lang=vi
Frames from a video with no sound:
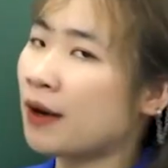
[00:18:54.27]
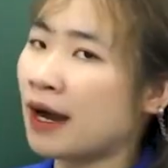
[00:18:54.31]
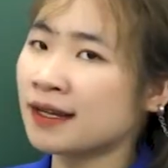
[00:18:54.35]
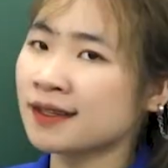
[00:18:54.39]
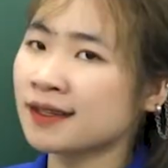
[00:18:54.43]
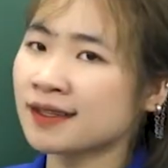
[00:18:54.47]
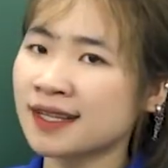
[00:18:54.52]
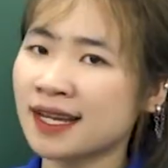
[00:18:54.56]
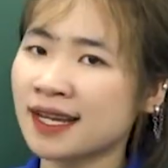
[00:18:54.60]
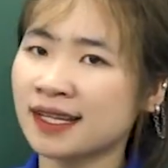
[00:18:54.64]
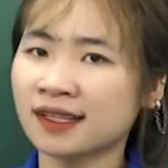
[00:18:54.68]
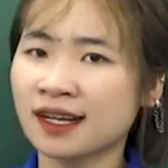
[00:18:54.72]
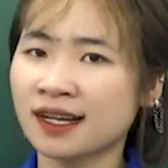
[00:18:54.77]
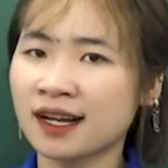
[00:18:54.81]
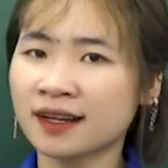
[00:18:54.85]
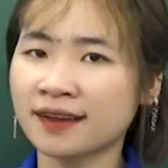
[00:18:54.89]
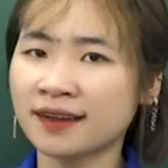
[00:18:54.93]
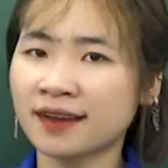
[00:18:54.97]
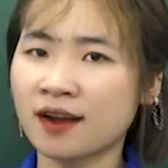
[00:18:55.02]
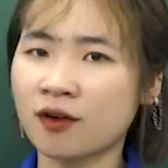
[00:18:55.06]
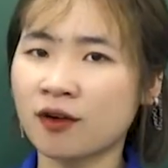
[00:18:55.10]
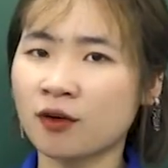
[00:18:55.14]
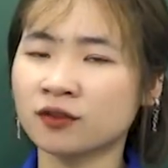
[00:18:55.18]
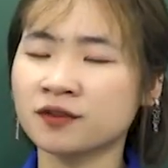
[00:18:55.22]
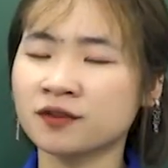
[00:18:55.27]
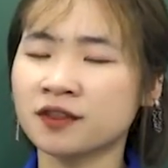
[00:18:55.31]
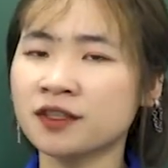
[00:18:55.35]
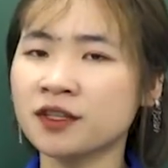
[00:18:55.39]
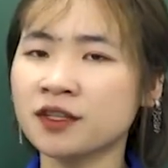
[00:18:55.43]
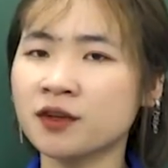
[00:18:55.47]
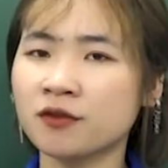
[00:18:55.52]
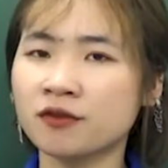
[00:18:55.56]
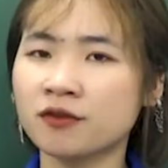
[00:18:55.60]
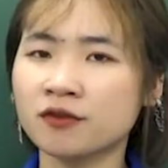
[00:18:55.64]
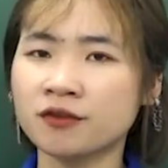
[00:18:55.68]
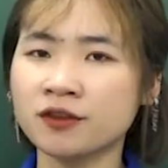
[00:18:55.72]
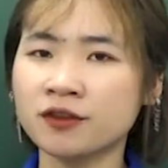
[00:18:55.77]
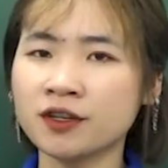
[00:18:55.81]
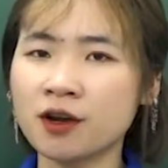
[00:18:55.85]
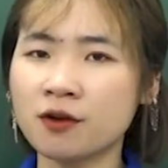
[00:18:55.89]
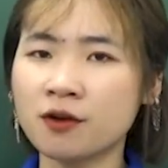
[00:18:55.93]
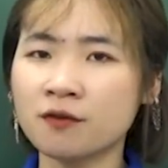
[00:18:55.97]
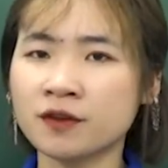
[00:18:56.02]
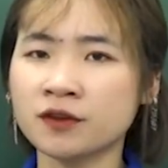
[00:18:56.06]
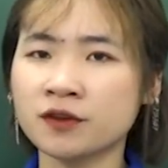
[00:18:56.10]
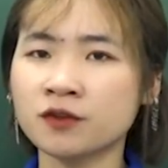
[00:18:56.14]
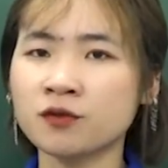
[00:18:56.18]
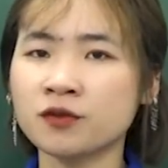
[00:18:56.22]
accent khác nhau có rất nhiều ngữ
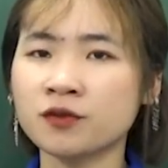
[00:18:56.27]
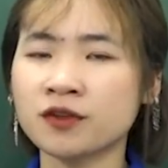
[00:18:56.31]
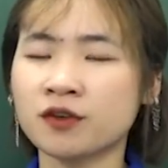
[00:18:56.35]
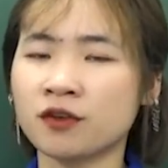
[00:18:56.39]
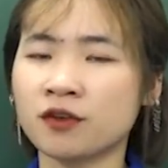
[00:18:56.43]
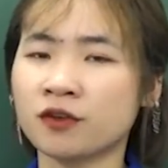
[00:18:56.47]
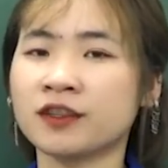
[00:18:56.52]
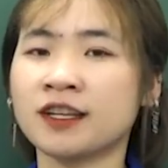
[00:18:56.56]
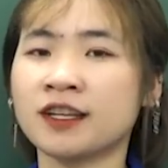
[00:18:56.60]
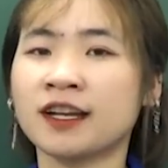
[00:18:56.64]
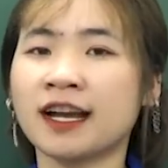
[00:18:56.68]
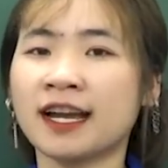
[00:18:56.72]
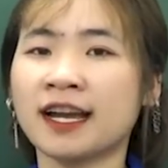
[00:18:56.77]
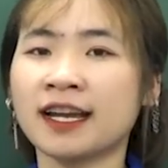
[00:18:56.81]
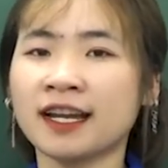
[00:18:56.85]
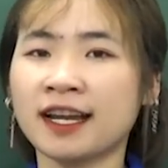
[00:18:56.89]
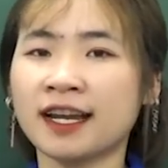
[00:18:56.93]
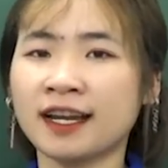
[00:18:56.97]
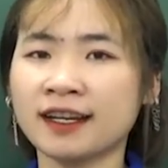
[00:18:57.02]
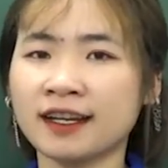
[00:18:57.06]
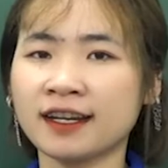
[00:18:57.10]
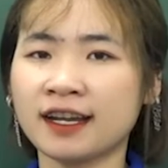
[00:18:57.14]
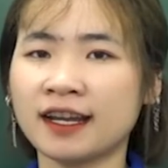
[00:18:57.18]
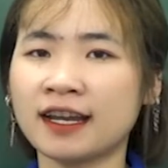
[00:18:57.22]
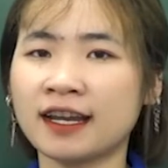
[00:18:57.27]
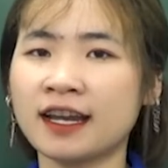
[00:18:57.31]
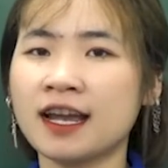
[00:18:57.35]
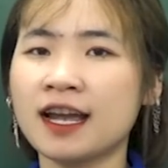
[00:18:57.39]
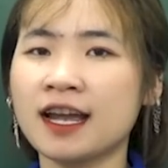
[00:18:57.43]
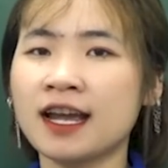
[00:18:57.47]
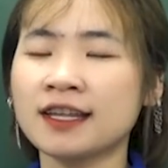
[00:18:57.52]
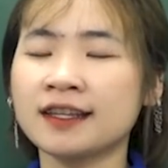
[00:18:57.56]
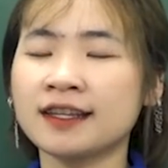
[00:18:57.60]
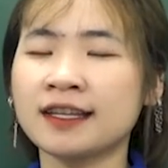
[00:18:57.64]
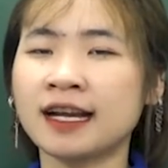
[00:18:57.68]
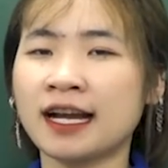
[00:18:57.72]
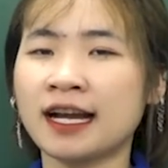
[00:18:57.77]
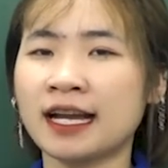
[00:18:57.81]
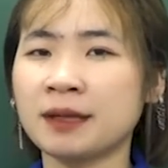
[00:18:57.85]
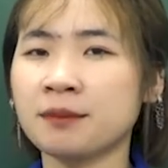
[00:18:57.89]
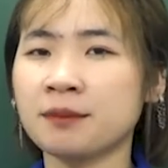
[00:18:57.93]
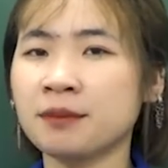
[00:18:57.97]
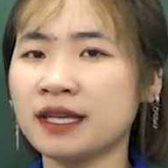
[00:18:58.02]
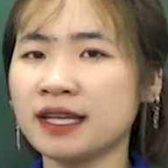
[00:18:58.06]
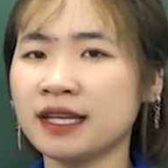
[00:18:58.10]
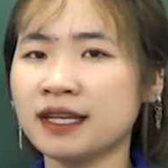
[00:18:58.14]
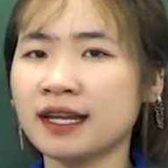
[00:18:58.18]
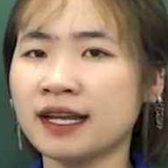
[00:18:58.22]
điệu ví dụ như có tiếng anh anh này tiếng
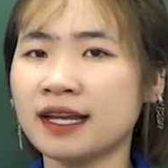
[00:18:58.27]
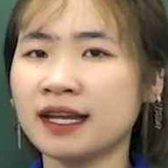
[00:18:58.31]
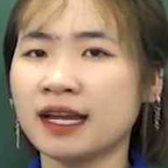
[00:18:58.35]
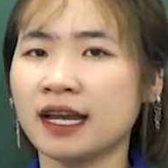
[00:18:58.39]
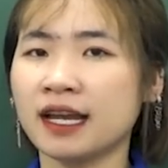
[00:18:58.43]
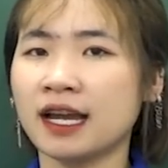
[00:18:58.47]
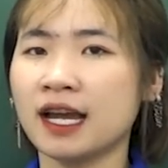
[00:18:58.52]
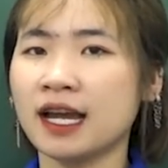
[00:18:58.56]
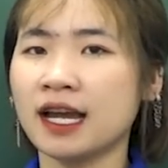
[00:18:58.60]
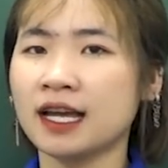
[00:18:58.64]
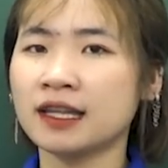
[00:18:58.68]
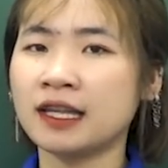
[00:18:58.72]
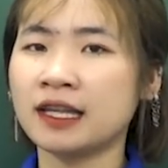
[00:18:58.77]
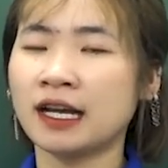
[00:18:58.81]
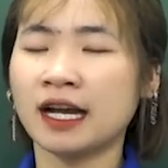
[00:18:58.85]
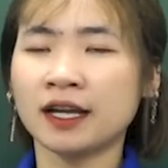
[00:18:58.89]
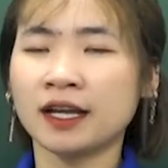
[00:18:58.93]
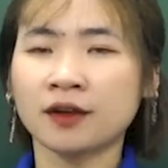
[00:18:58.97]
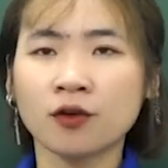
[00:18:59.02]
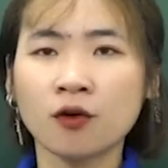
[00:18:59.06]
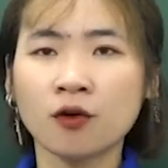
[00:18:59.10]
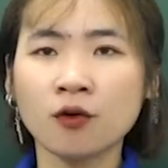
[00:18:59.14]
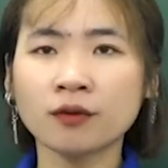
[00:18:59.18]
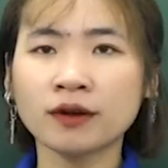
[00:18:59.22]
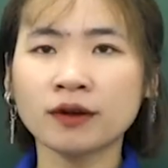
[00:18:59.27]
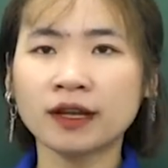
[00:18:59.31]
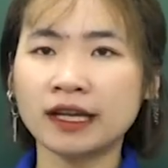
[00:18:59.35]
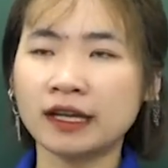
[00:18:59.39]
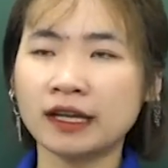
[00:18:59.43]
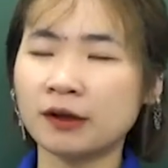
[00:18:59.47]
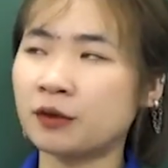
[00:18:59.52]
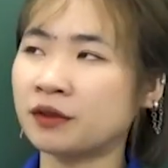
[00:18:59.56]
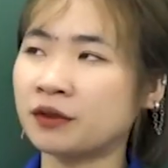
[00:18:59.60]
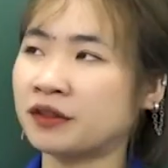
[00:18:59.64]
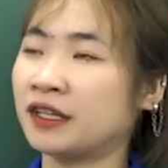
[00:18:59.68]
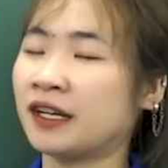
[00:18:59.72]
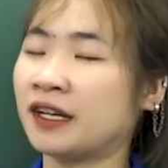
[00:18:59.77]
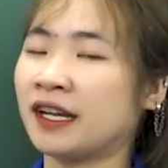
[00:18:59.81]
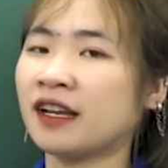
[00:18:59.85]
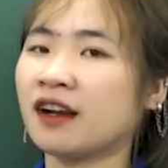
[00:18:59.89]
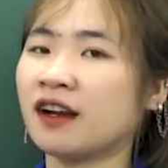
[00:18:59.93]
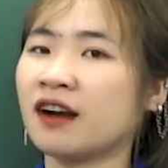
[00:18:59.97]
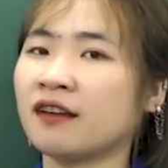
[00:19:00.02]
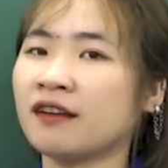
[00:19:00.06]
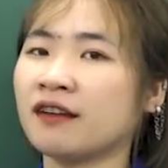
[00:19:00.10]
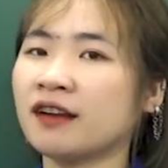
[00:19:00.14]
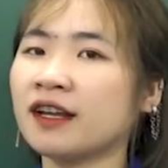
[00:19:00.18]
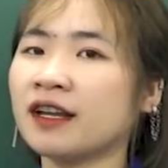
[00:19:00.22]
anh mỹ này tiếng Anh Úc này hoặc tiếng Anh
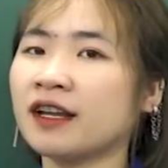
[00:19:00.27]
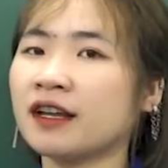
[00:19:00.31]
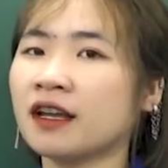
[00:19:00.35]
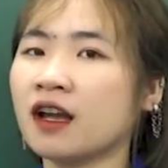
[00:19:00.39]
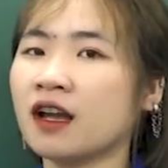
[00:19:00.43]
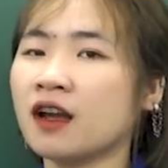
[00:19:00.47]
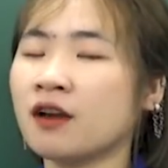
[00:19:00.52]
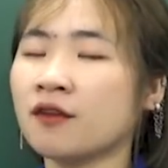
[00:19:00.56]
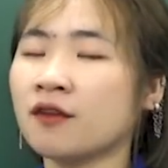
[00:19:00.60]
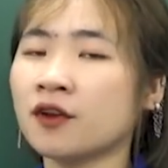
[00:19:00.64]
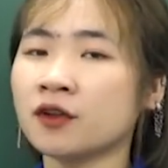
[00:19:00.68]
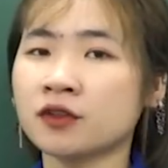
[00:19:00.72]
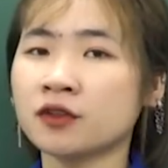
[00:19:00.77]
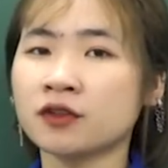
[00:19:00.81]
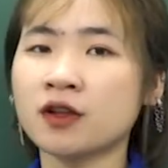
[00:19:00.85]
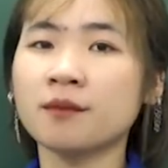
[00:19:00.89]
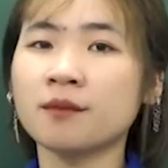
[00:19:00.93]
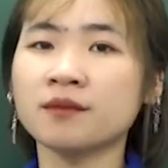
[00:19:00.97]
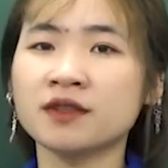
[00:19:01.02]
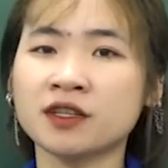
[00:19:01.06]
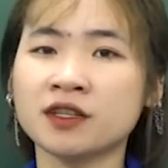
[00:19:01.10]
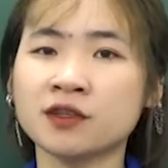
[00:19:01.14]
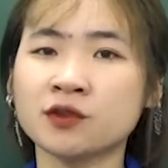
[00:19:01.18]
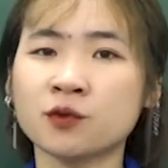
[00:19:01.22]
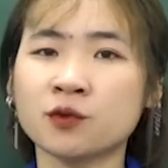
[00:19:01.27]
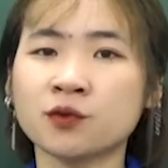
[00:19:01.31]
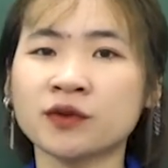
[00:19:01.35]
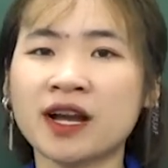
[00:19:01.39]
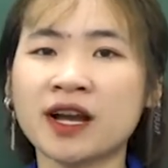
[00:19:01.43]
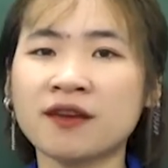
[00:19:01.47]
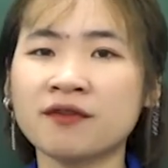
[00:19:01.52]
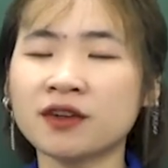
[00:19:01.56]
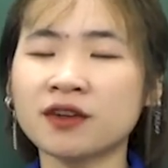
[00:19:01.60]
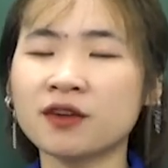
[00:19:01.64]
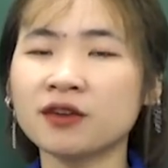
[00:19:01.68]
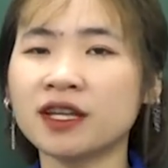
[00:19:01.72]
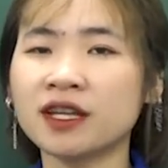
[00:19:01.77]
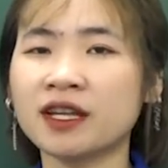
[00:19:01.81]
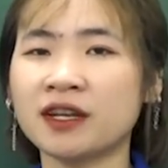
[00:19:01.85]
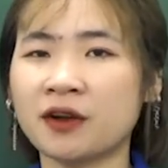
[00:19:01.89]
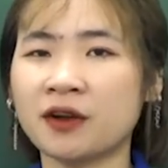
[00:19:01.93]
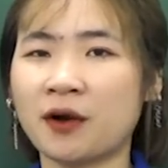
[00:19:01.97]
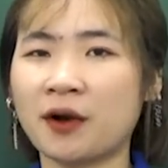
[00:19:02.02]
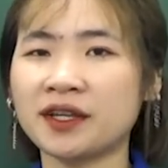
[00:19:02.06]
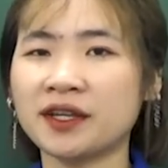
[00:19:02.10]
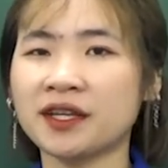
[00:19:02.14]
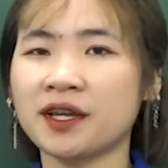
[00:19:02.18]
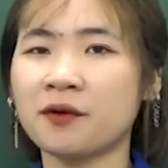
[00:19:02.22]
Ấn này và thậm chí chúng ta vẫn có thể
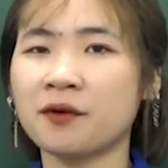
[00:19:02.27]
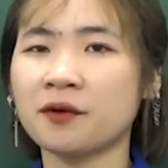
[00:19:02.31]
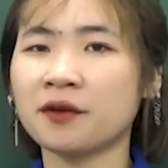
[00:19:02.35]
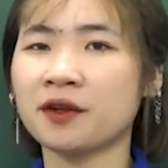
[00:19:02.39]
nói theo